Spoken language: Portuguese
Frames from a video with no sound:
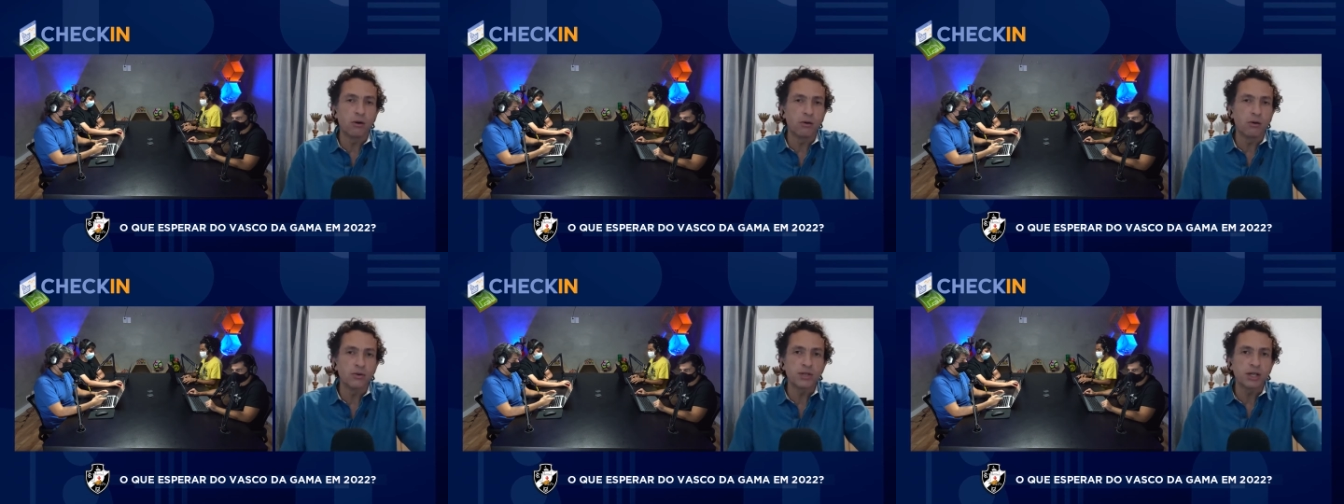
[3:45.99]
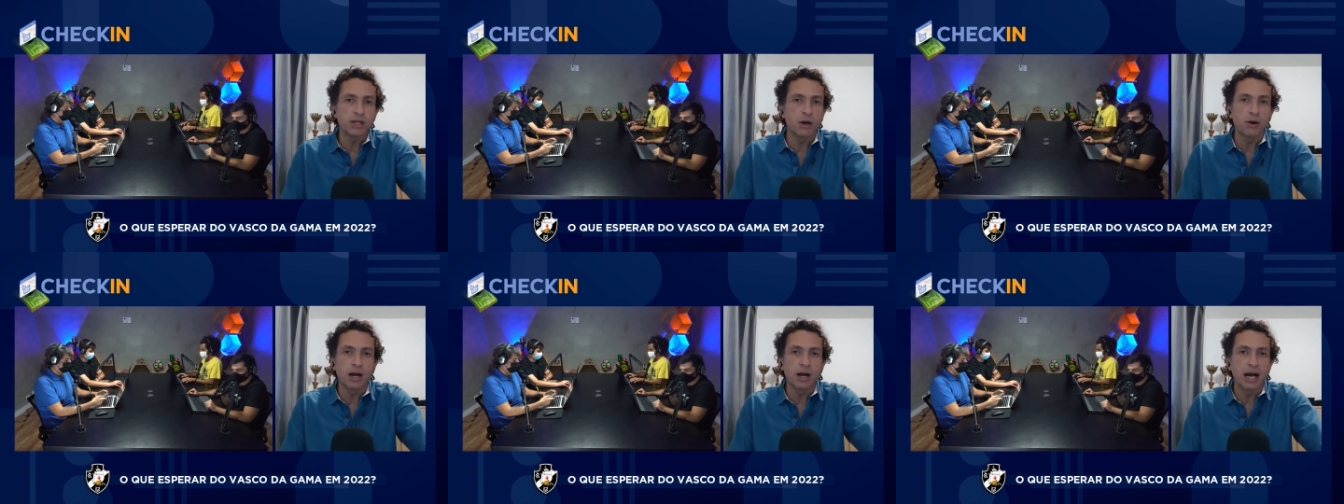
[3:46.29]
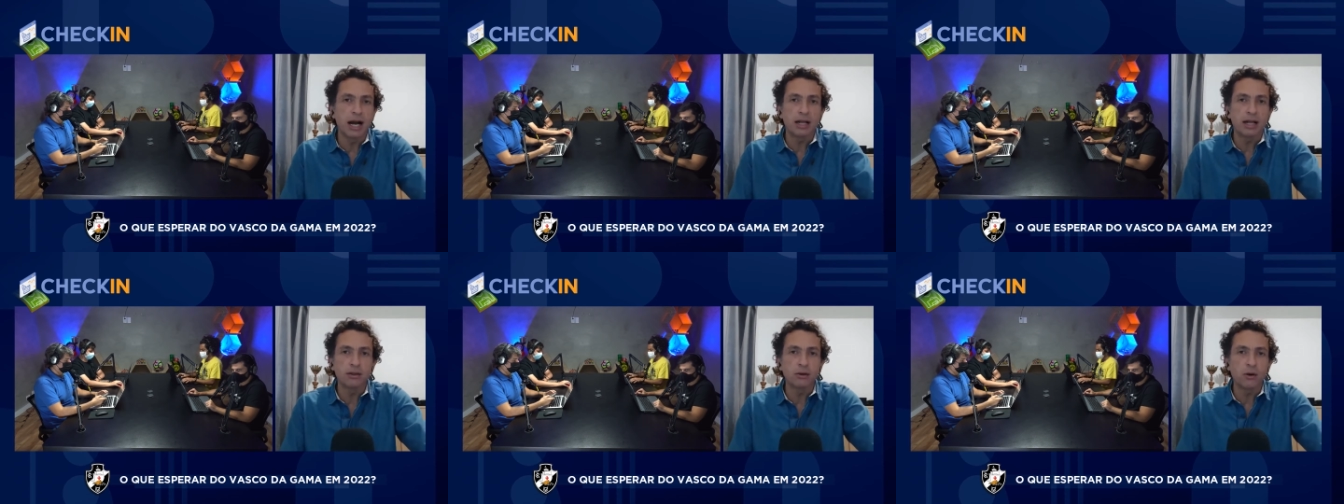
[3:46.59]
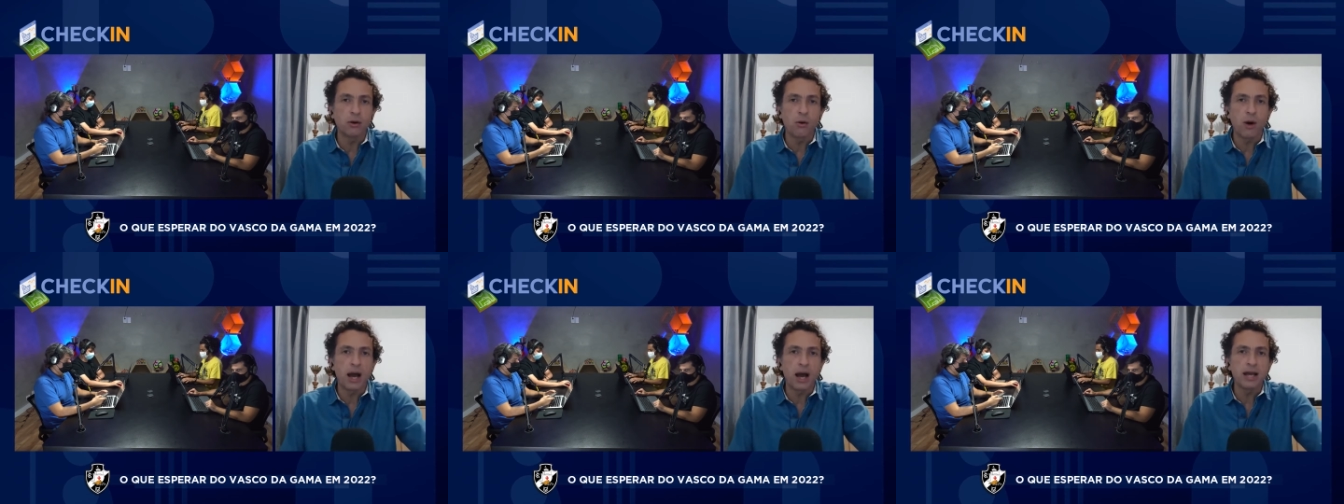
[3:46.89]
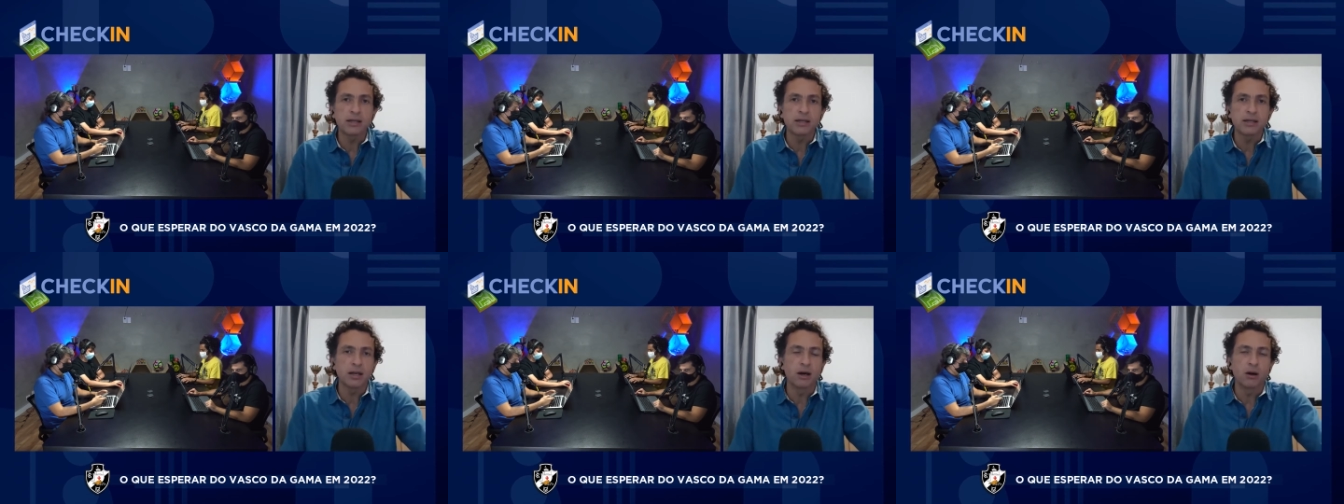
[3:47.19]
com o Salgado
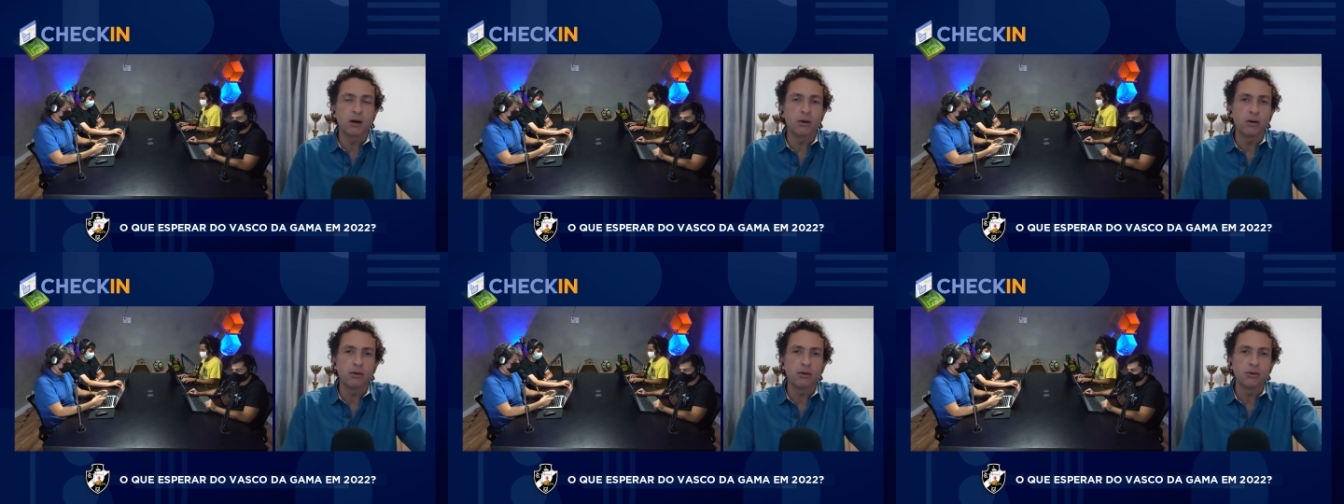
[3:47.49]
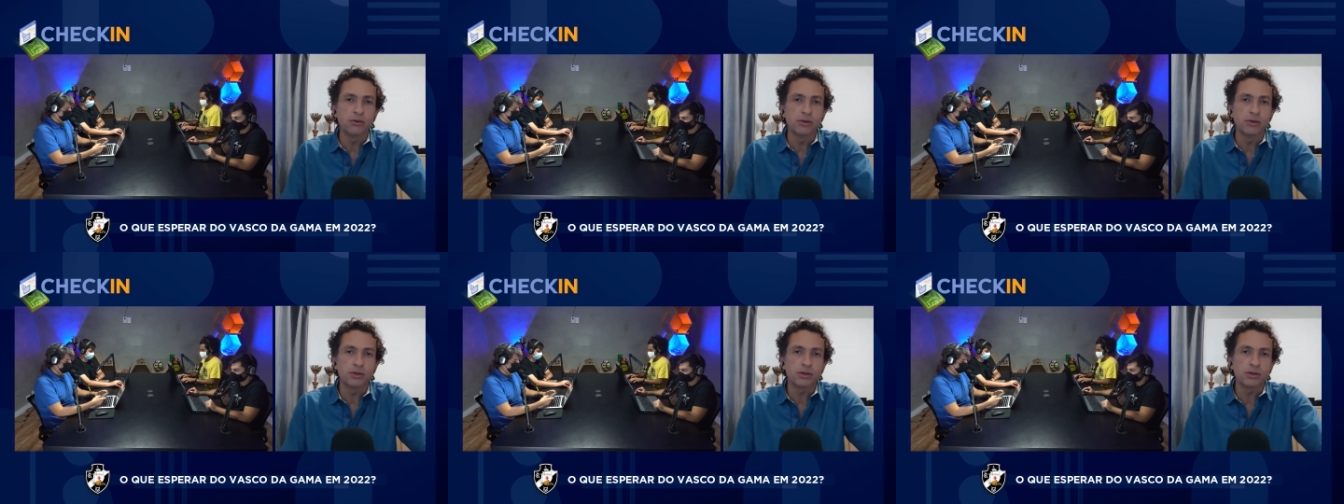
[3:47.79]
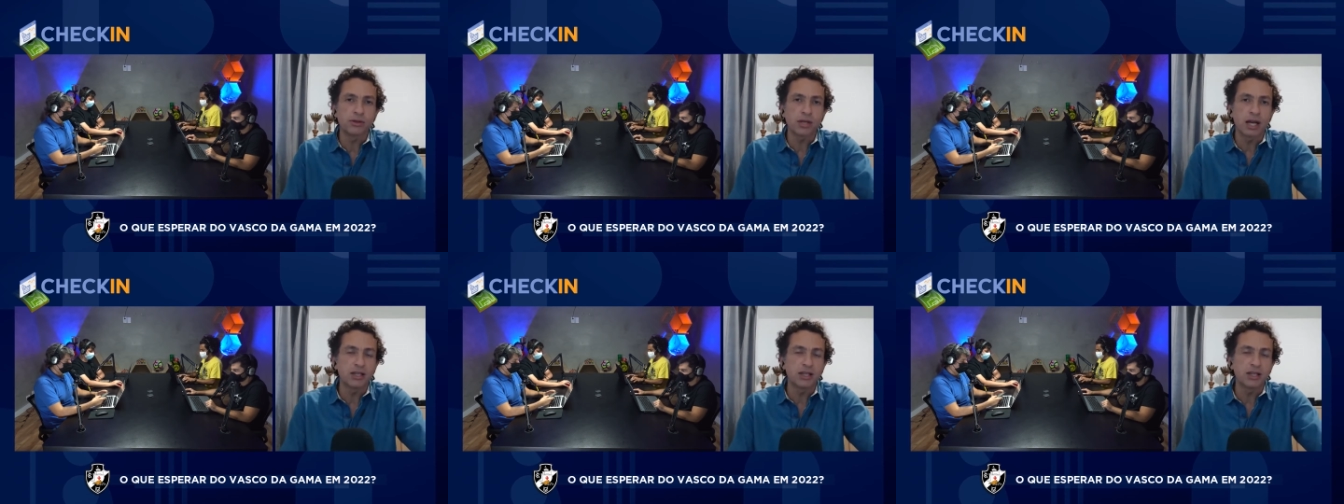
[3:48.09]
quais são os,